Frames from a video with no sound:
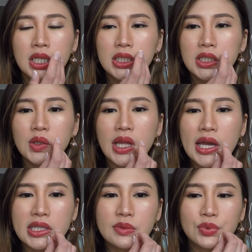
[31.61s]
可是因为
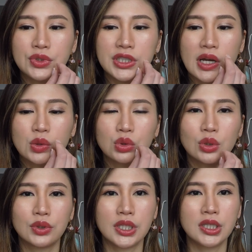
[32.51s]
它一直不消，所
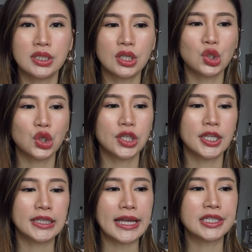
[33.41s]
以我的医生就有
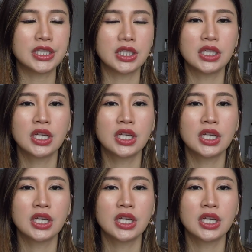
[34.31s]
点担心，